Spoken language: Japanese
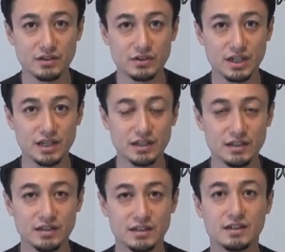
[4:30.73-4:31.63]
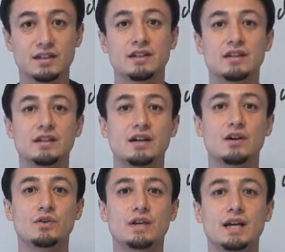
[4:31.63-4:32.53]
o k
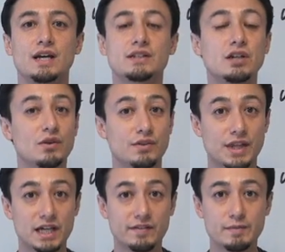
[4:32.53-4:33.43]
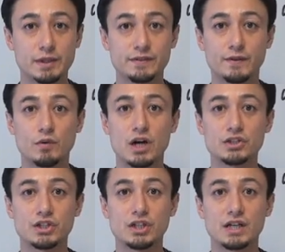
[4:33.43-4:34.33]
Okay, so thank you very much for
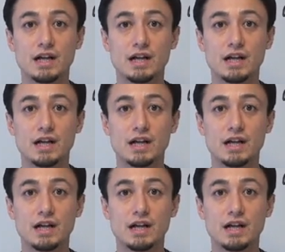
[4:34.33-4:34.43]
watching.